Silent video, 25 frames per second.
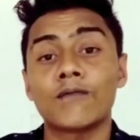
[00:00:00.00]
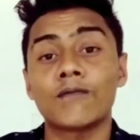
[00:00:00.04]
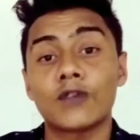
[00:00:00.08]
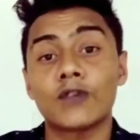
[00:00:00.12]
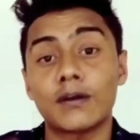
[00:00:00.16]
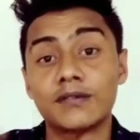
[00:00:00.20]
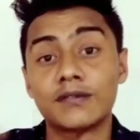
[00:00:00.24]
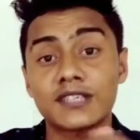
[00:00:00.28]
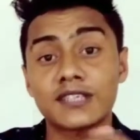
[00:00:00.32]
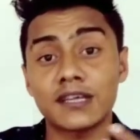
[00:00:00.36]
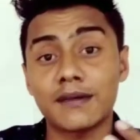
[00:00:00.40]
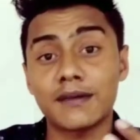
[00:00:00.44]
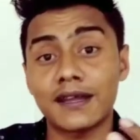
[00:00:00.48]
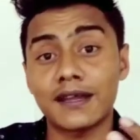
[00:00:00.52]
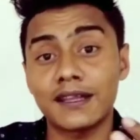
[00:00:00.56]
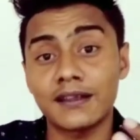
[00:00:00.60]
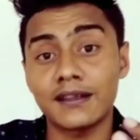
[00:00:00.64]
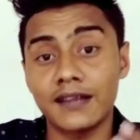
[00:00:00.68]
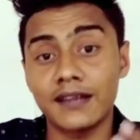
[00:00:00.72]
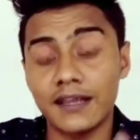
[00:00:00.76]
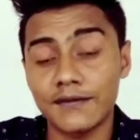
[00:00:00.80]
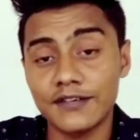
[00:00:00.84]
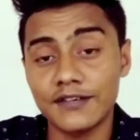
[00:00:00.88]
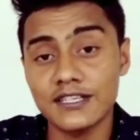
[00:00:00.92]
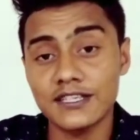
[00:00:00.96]
तो अब इसके बाद एक
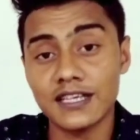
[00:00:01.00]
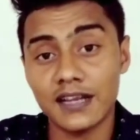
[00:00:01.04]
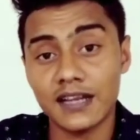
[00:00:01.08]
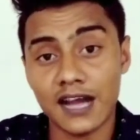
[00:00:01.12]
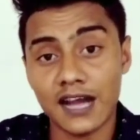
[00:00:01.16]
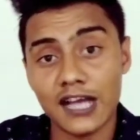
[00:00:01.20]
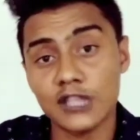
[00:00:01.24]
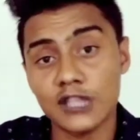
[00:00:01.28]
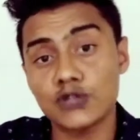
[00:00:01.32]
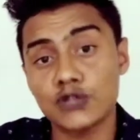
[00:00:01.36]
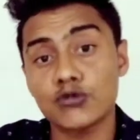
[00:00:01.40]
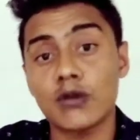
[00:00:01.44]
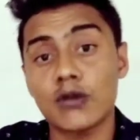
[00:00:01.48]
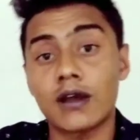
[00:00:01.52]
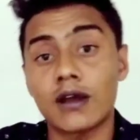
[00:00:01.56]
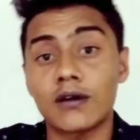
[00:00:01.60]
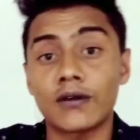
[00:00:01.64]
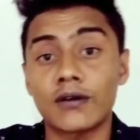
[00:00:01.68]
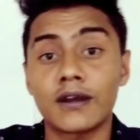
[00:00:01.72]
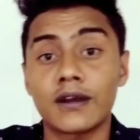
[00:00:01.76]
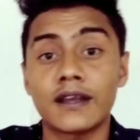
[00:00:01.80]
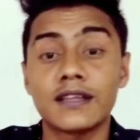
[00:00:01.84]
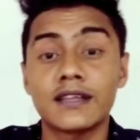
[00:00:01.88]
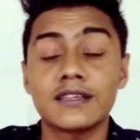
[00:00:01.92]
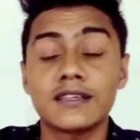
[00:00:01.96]
नया फीचर आ चुका है
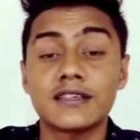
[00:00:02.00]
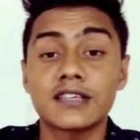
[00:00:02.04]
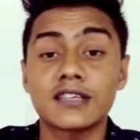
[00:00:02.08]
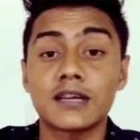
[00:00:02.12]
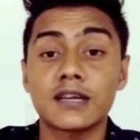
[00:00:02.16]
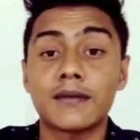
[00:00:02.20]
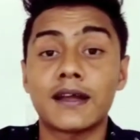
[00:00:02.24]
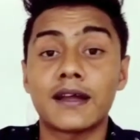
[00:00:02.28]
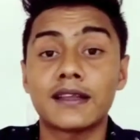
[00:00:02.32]
ऑलरेडी जिसके